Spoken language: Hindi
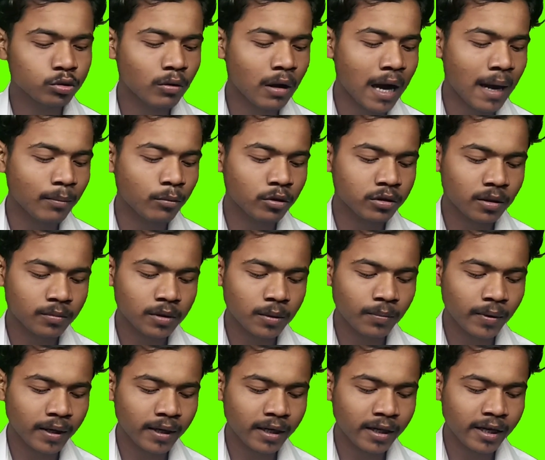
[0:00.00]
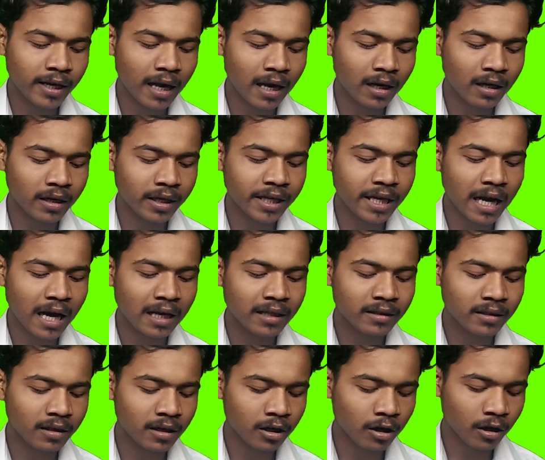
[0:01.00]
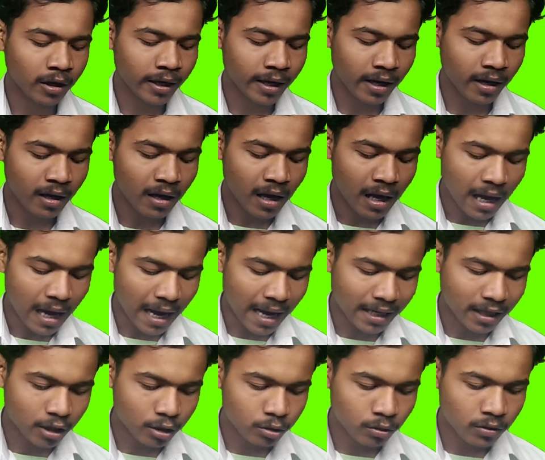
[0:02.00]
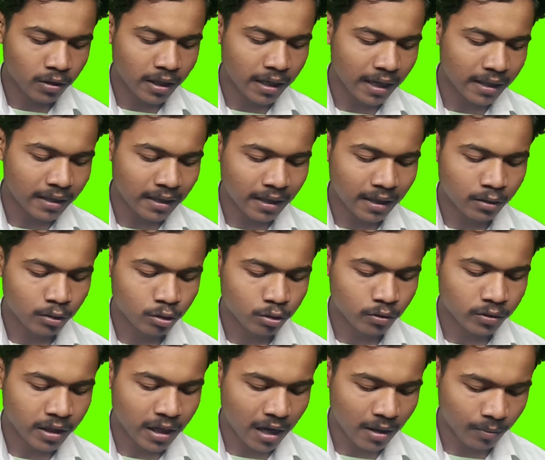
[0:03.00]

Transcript: दोस्तों आपको सबसे पहले क्या करें यहाँ थ्री डॉट का आइकन जो दिखाई दे रहा है दोस्तों